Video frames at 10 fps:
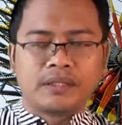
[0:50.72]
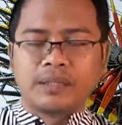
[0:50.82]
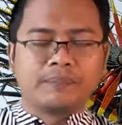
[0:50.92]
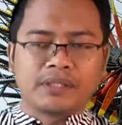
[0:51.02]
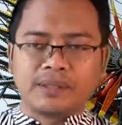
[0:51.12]

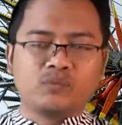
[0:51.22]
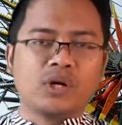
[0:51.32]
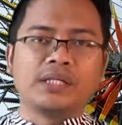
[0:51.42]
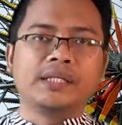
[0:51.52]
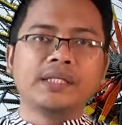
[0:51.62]
dan
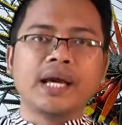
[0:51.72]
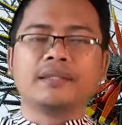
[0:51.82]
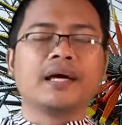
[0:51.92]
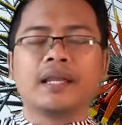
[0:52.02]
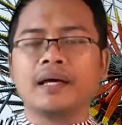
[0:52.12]
pertemuan ini
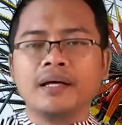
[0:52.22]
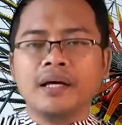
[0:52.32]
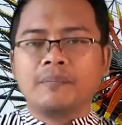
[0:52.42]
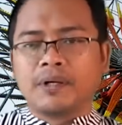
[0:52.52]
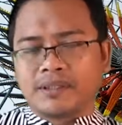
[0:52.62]
adalah
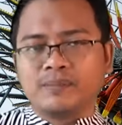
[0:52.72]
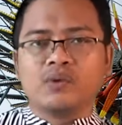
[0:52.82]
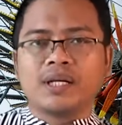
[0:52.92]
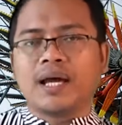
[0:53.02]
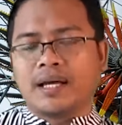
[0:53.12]

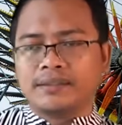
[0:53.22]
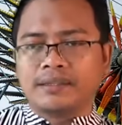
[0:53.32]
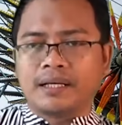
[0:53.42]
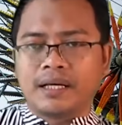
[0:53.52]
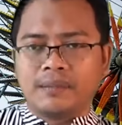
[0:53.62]
pertemuan
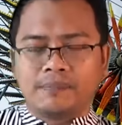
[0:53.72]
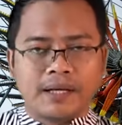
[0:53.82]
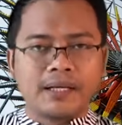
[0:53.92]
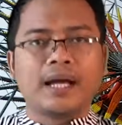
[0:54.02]
antara Pak